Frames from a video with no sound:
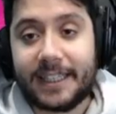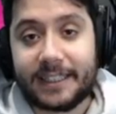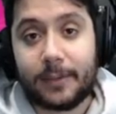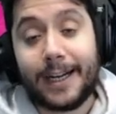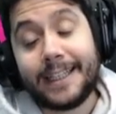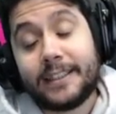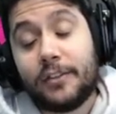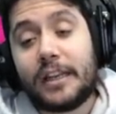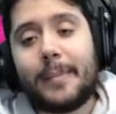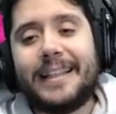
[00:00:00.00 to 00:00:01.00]
en este banner.
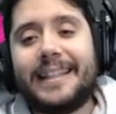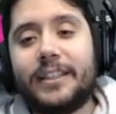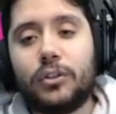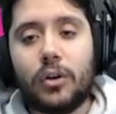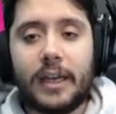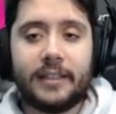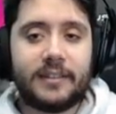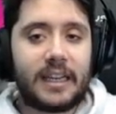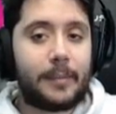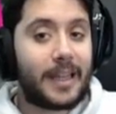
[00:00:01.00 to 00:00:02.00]
Sinceramente, esto
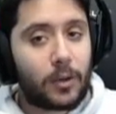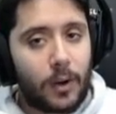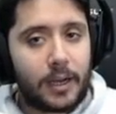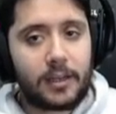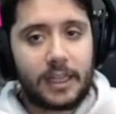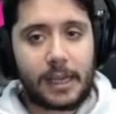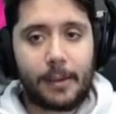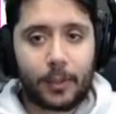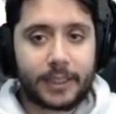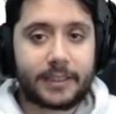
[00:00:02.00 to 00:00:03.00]
entre que me da igual y que me
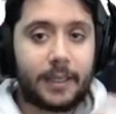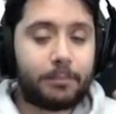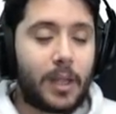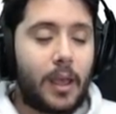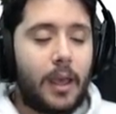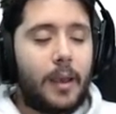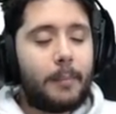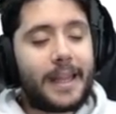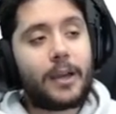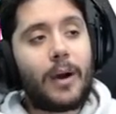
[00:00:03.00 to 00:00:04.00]
molesta.
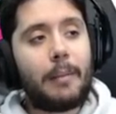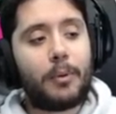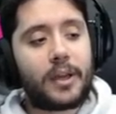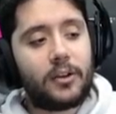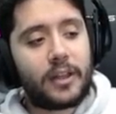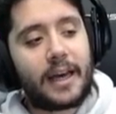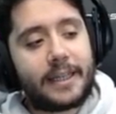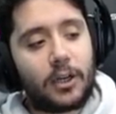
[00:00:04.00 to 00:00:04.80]
Me da igual porque no deja de